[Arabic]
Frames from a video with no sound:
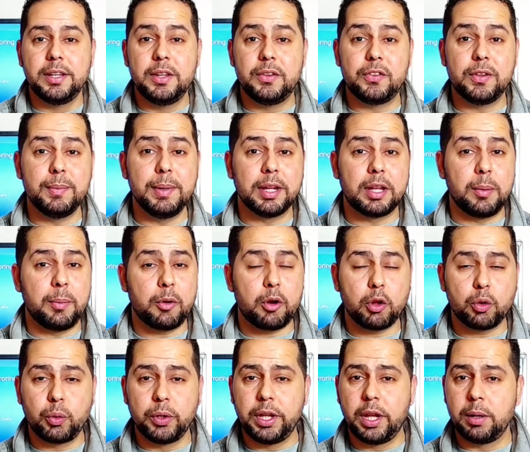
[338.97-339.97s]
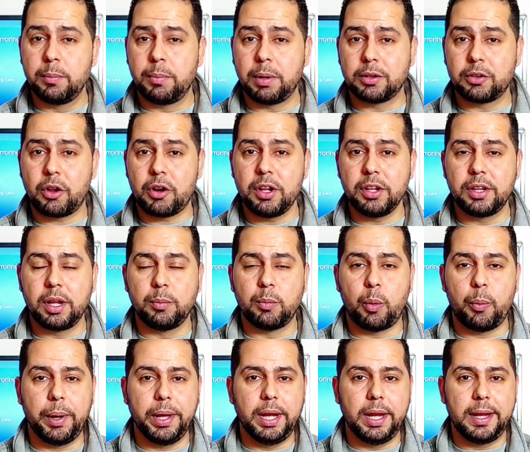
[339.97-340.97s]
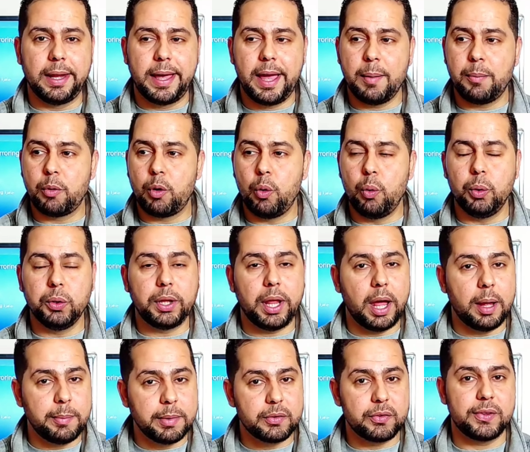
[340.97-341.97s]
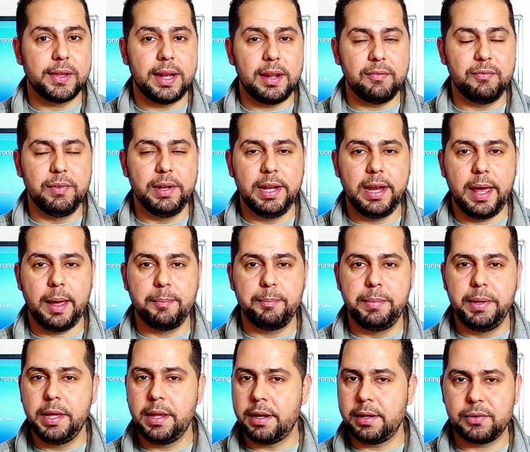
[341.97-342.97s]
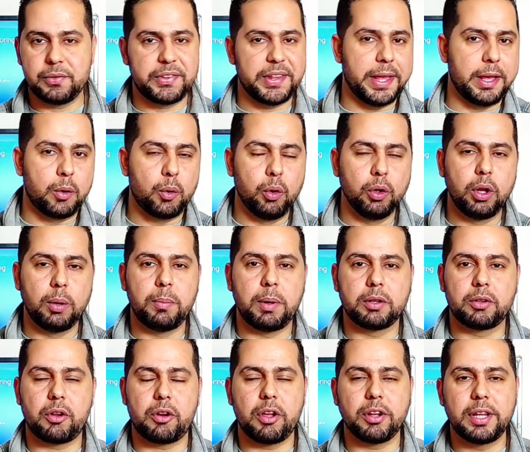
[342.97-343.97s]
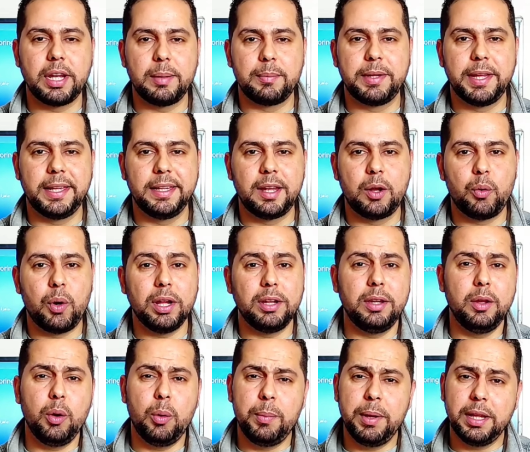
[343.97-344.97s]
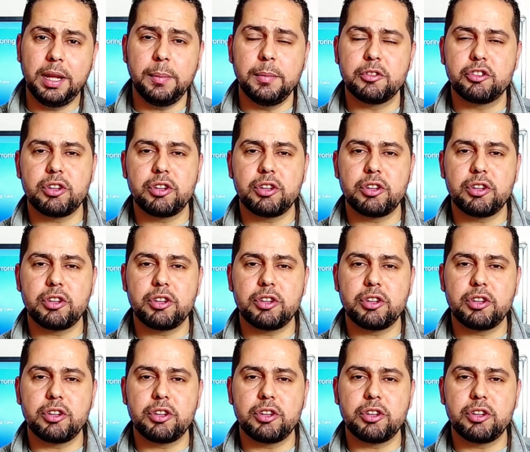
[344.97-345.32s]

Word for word: نسيب الكاميرات ونيجي لبطاريه الموبايل اللي جاب قوه 5000 ملي امبير زي كل البطاريات اللي بتيجي دلوقتي وبيدعم